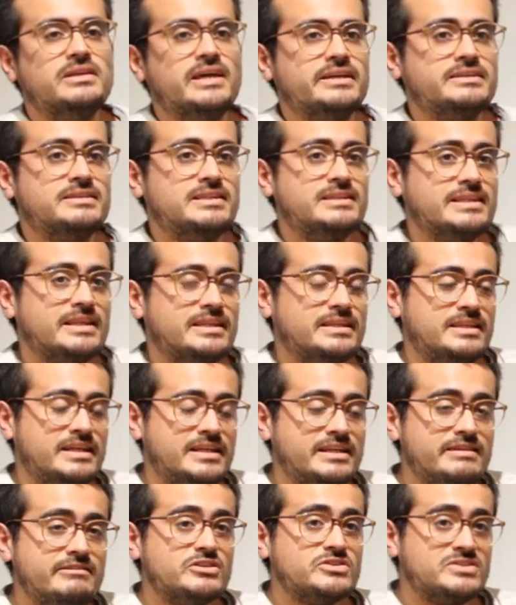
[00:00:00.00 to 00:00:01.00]
artistas del
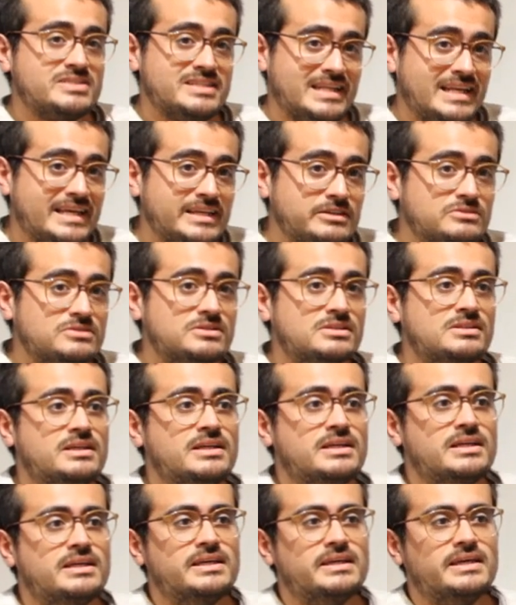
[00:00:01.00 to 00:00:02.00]
libro chilenos
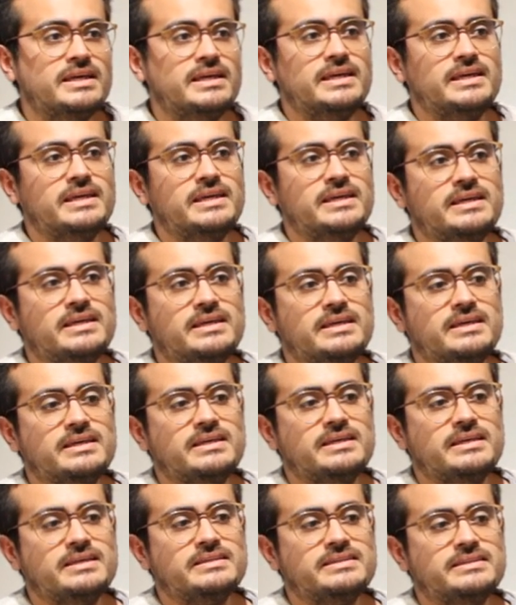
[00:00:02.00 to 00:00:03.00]

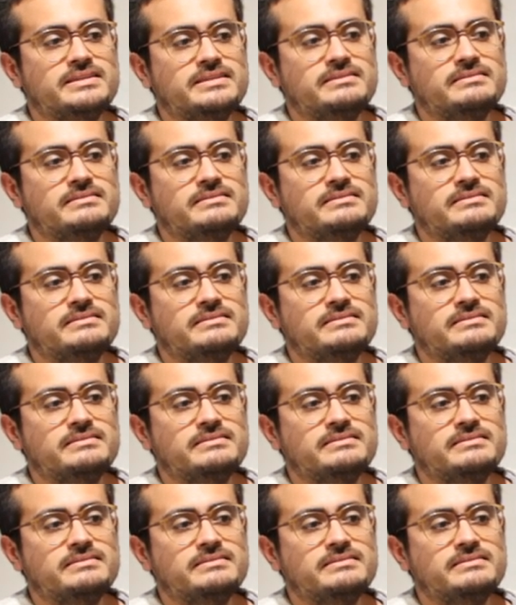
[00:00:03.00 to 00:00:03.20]
eh,